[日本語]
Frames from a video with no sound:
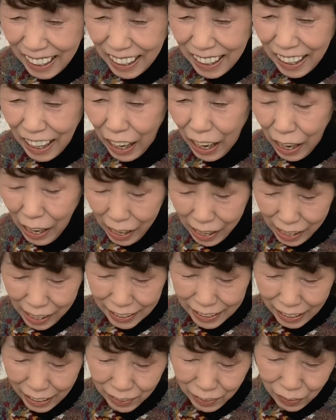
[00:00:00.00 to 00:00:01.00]
あ
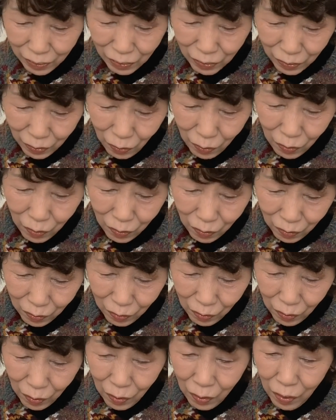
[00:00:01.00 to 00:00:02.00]
あ、なるほど。
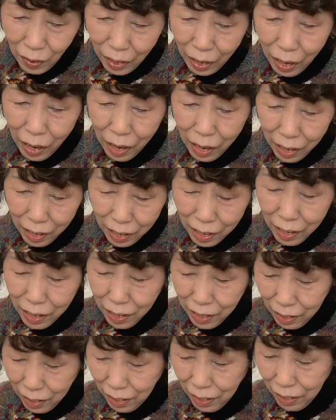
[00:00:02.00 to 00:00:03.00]

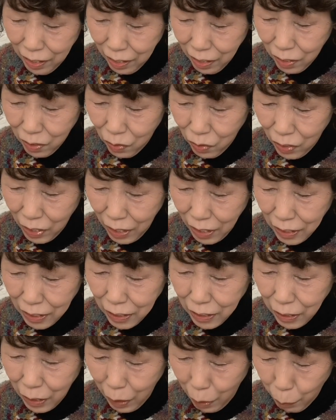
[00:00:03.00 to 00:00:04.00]
ああ、これい
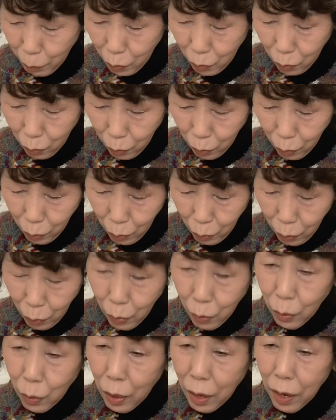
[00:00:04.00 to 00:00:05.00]
いかも。
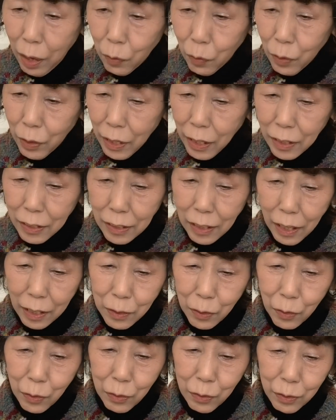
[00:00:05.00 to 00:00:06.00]
ああ、これ、あ
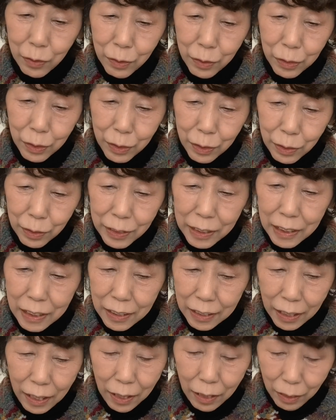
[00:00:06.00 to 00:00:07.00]
の、靴
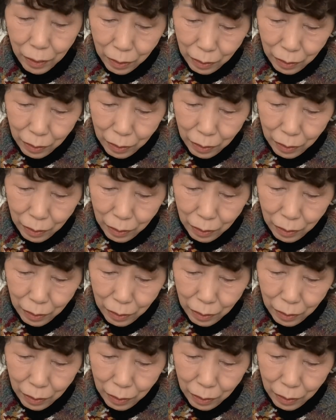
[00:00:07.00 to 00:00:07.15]
にね、